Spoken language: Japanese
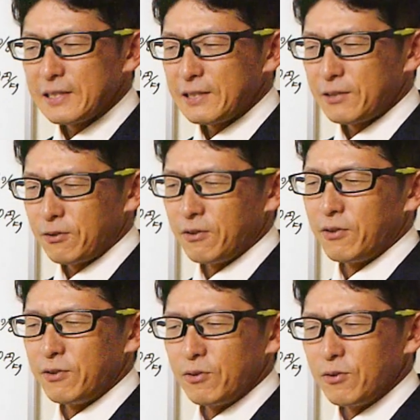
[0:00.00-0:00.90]
そ
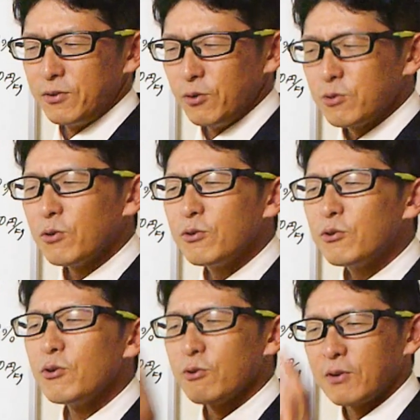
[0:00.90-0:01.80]
の予測
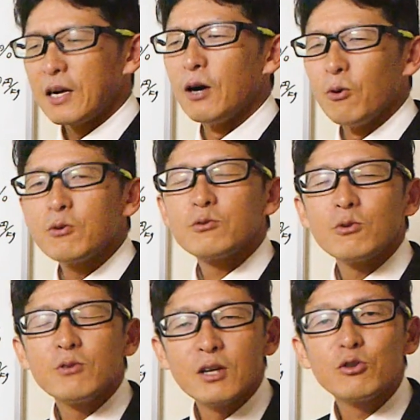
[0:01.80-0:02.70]
というか憶
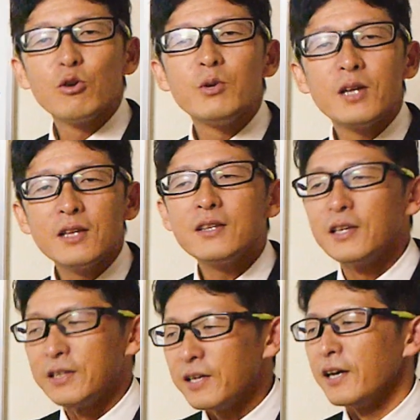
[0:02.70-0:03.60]
測が飛び交って
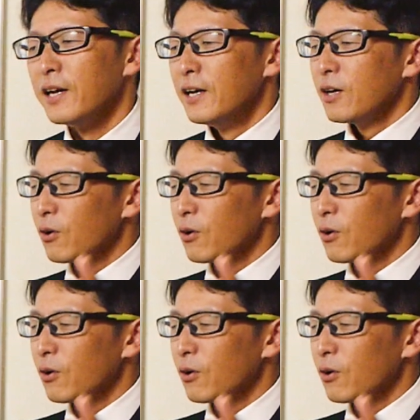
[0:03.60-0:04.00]
いて